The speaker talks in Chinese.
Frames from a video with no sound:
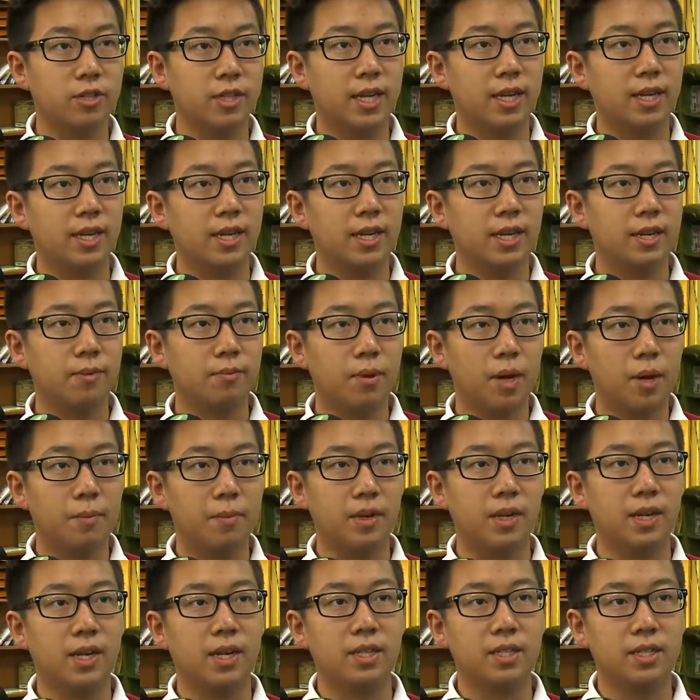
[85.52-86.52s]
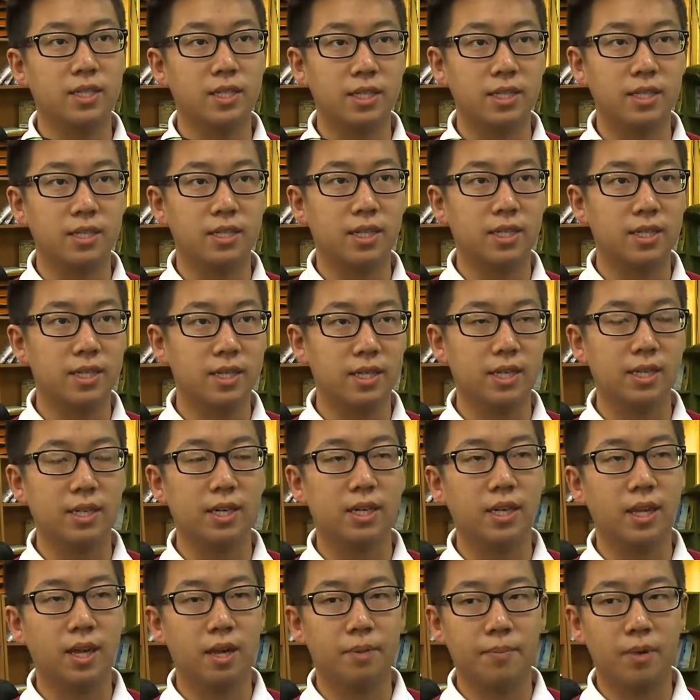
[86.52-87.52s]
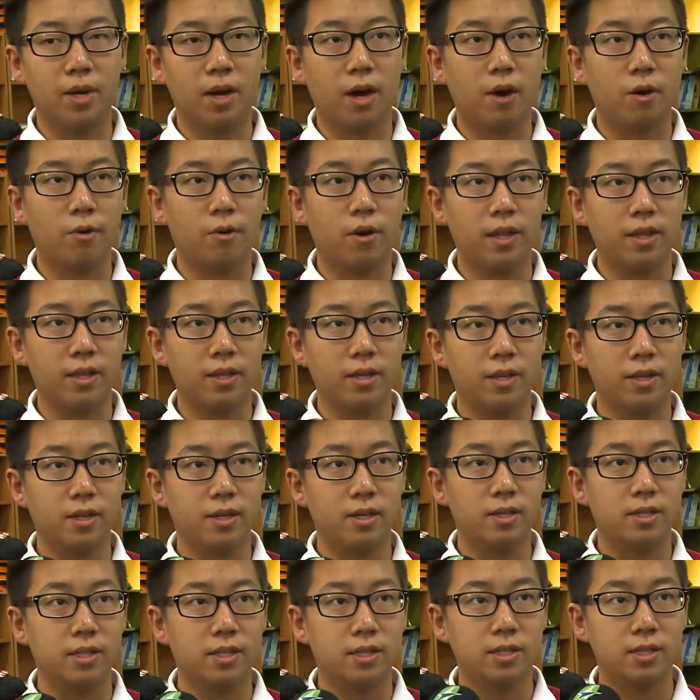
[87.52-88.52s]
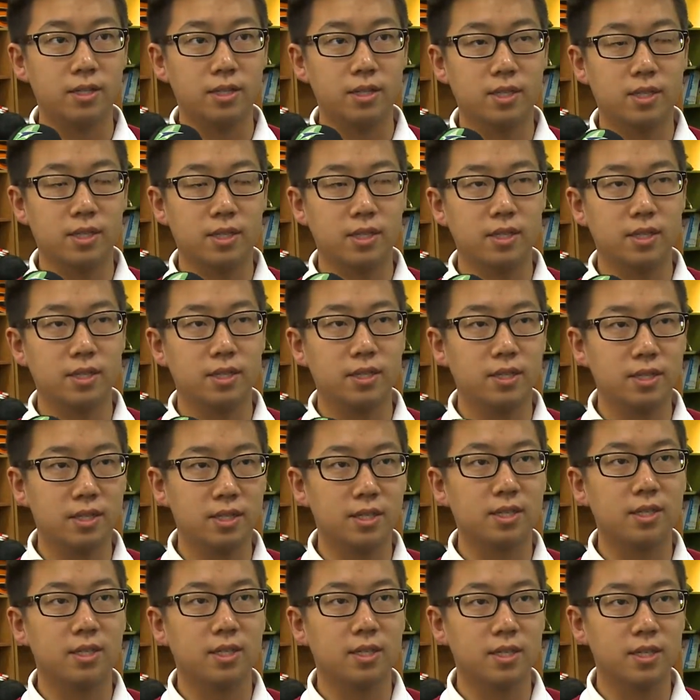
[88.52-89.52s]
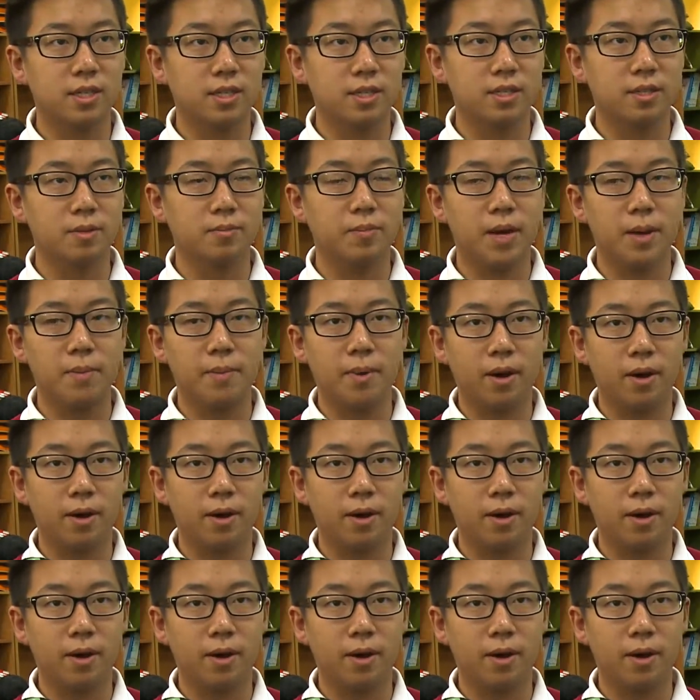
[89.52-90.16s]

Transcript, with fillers: 就像帮他们练习，但是也能让他们好玩的是自己设计背